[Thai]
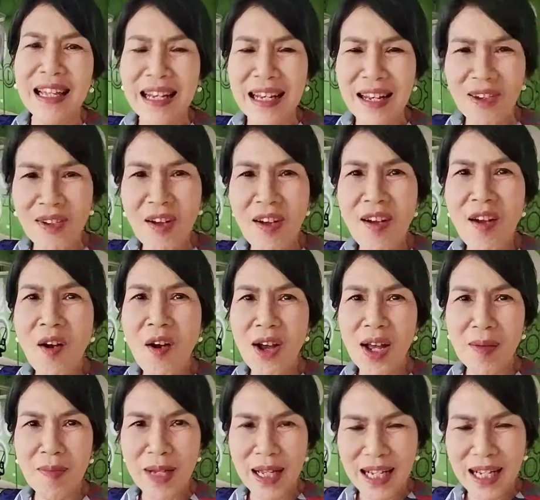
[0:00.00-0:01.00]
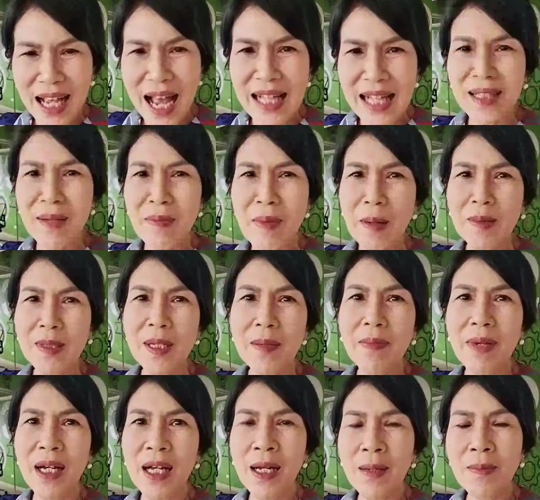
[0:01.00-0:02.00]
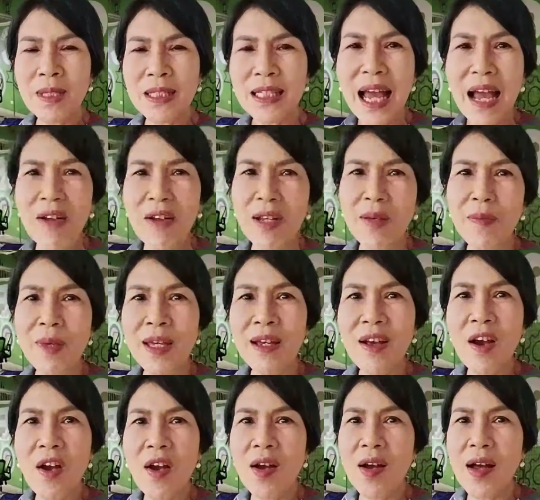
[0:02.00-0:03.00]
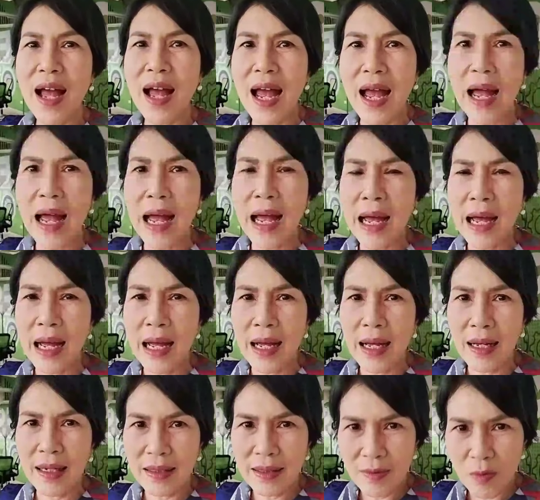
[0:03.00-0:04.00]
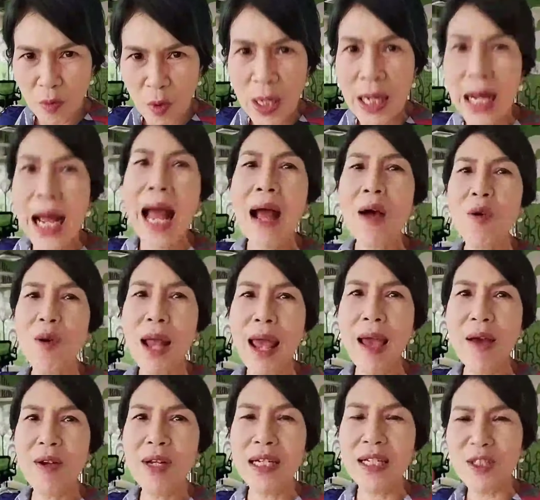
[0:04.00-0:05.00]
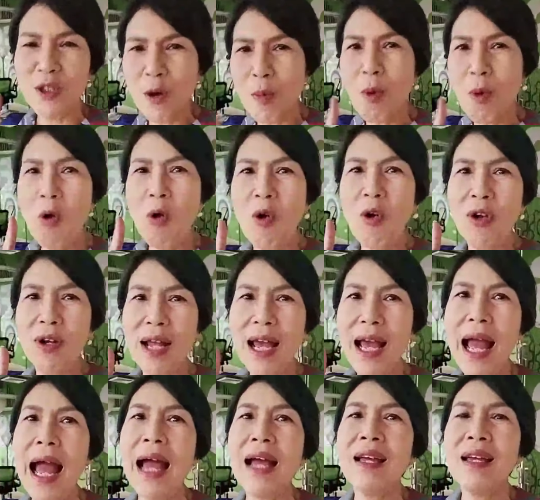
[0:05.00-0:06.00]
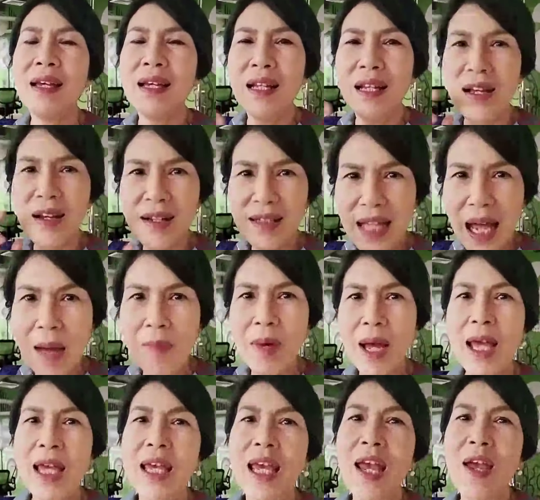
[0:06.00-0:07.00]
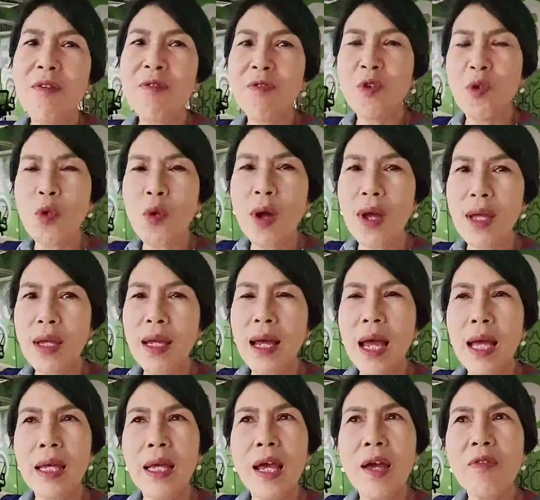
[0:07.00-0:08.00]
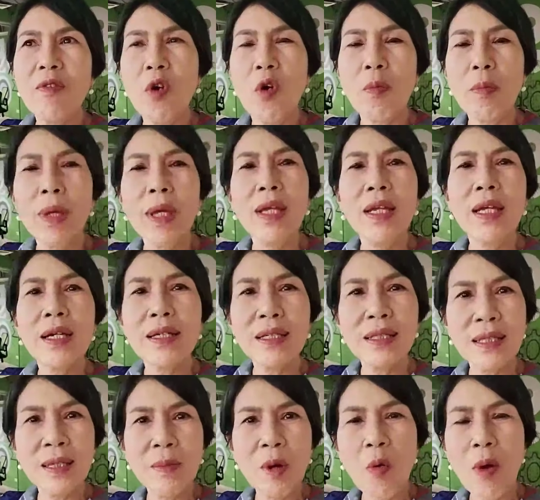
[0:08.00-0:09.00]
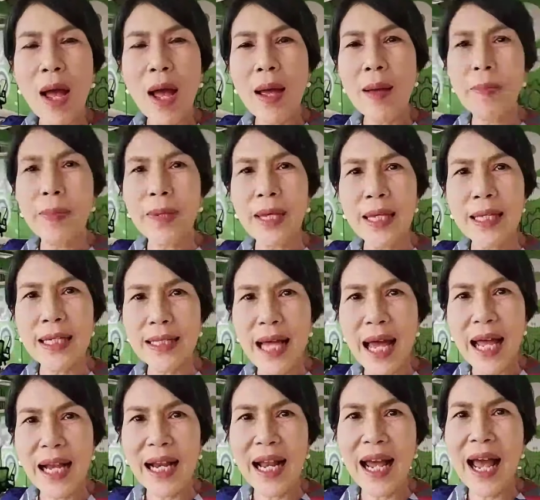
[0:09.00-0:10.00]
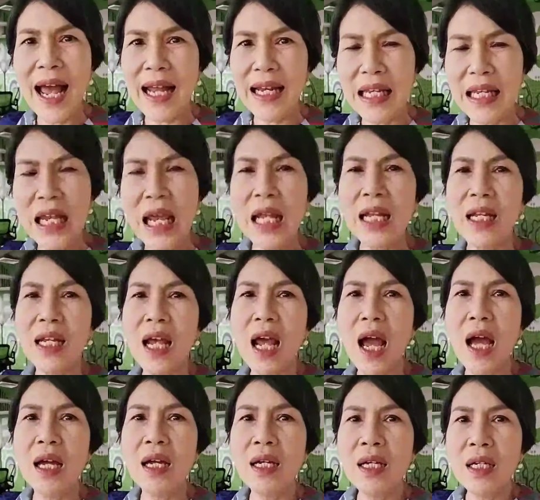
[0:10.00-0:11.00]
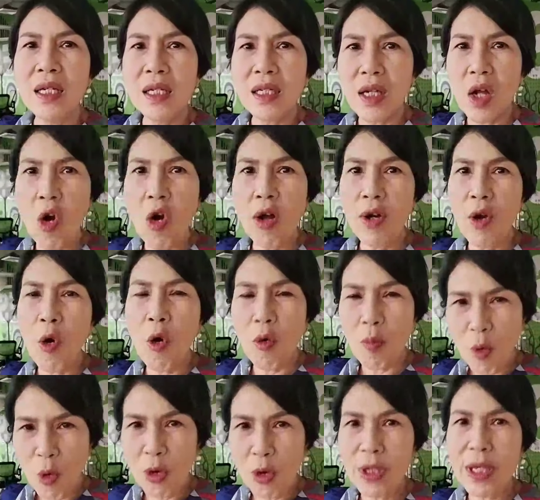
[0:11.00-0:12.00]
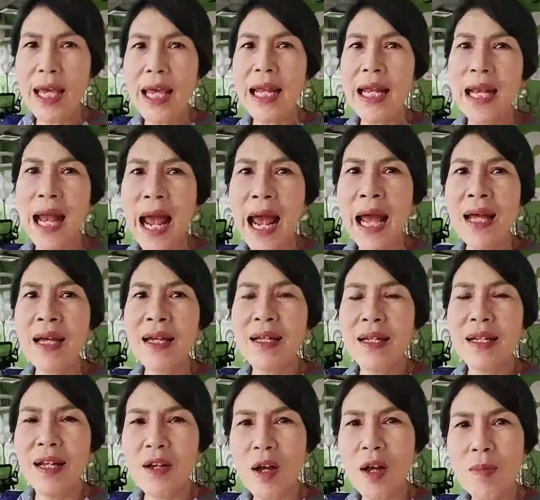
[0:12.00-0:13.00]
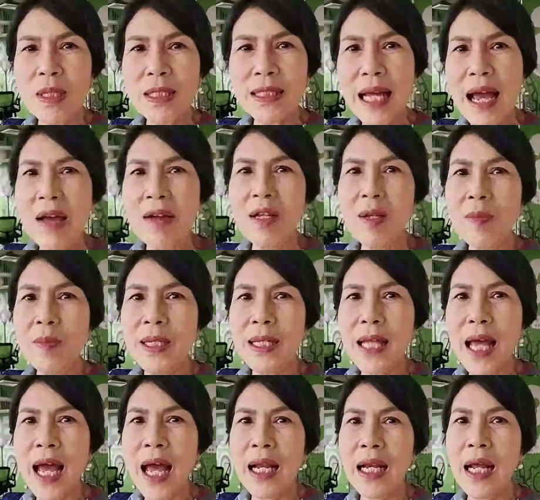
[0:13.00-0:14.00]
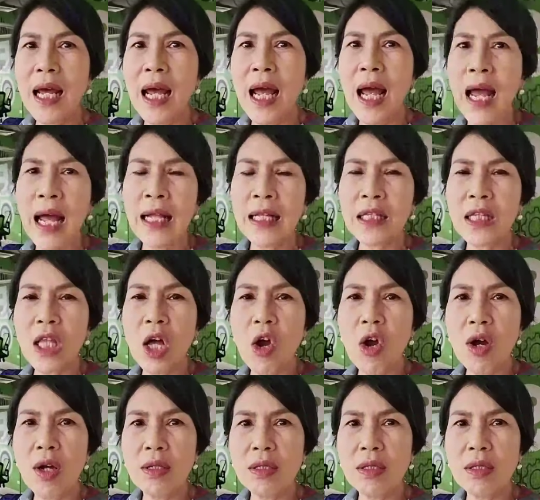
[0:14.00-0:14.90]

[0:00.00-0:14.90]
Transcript: แล้วก็ออกกำลังกายสม่ำเสมอเมื่อเช้านี้บีก็เวิร์กอัลแล้ว1ชั่วโมงนะคะแล้วก็ทำ IF ด้วย IF ของบีนี่ก็คือเพราะว่าบีจะทานอาหารเย็นเนี่ยก่อน18:00 น.นะแล้วก็เมื่อเช้านี่บีทานอาหารตอน